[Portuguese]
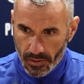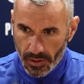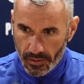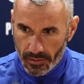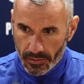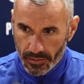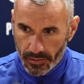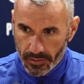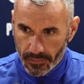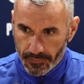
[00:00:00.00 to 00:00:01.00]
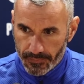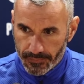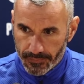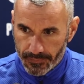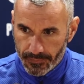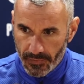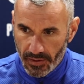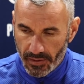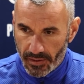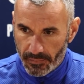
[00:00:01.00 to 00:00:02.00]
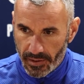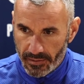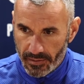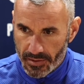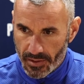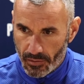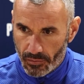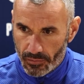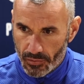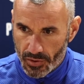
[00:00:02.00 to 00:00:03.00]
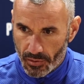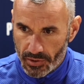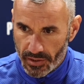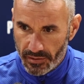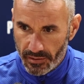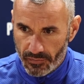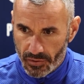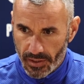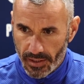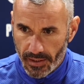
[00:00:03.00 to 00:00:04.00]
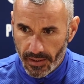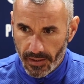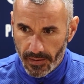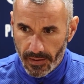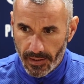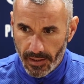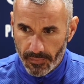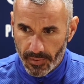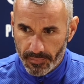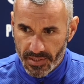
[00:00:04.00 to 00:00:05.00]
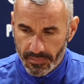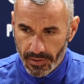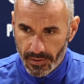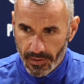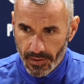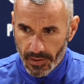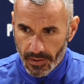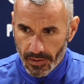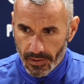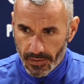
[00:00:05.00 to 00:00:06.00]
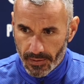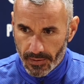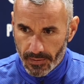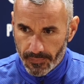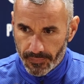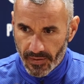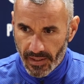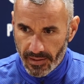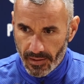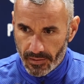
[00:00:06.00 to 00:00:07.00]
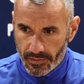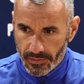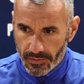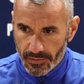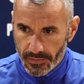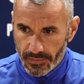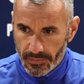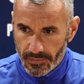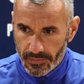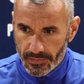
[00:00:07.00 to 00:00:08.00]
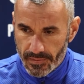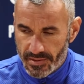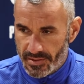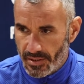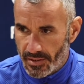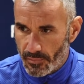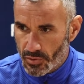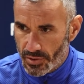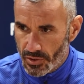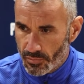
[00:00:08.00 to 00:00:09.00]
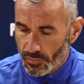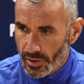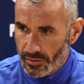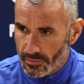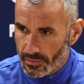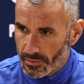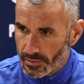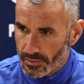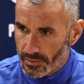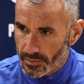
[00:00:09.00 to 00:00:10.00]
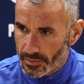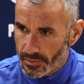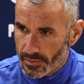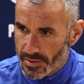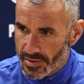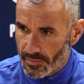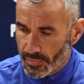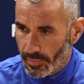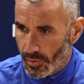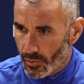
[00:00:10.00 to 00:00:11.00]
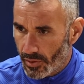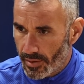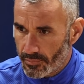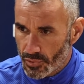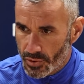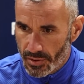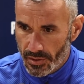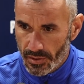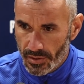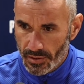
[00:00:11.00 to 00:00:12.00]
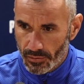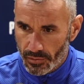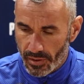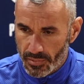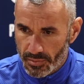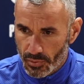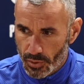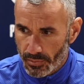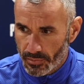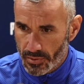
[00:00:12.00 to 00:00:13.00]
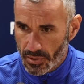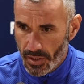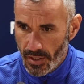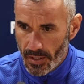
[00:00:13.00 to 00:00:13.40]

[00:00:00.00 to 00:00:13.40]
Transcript: Creio que hum, nitidamente esse é um dos objetivos, é a equipa perceber hum, aquilo que necessitamos neste momento. Uh, sempre procuramos e, e, lutamos pelos pontos